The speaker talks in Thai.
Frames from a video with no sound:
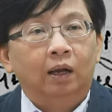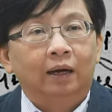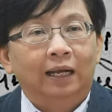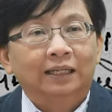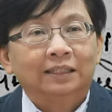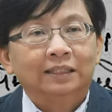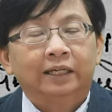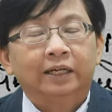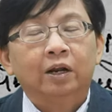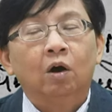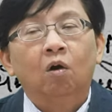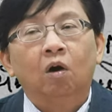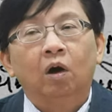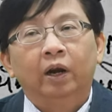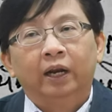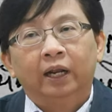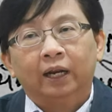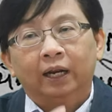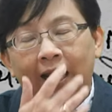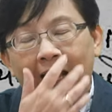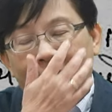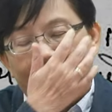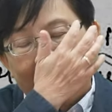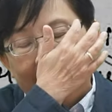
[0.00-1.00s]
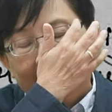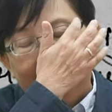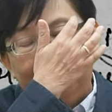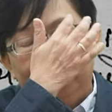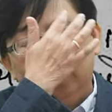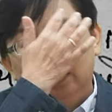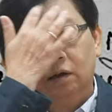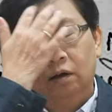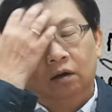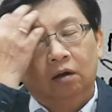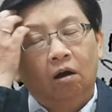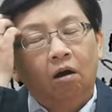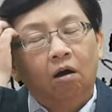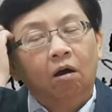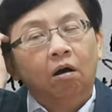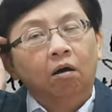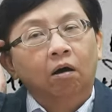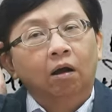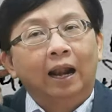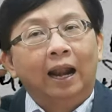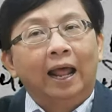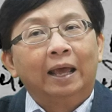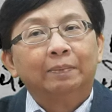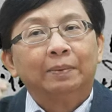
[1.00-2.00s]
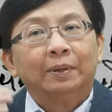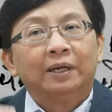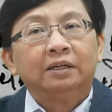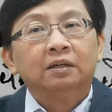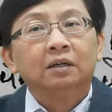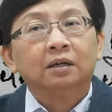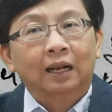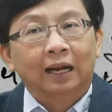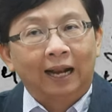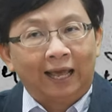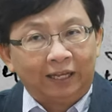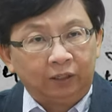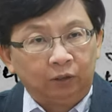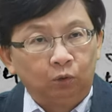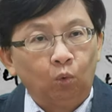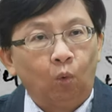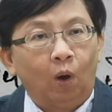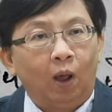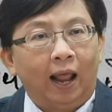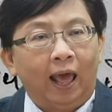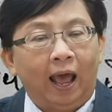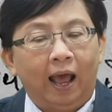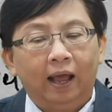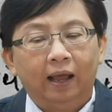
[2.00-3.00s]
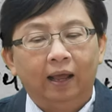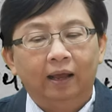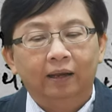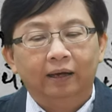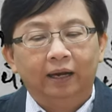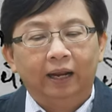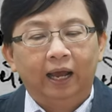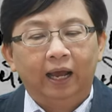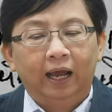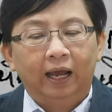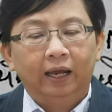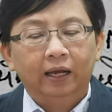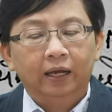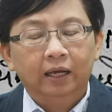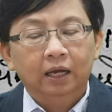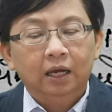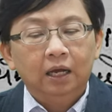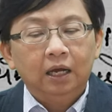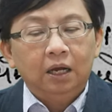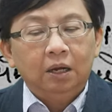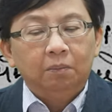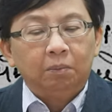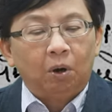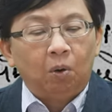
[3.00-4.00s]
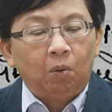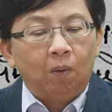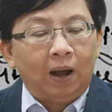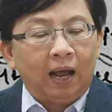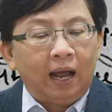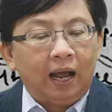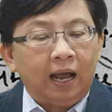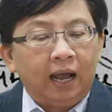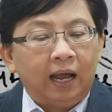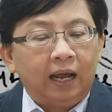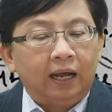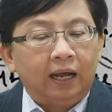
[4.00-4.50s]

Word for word: ราษฎรทั้งหลายเนี่ยก็กลายเป็นเรื่องใกล้ตัวแล้วนะคะเพราะว่า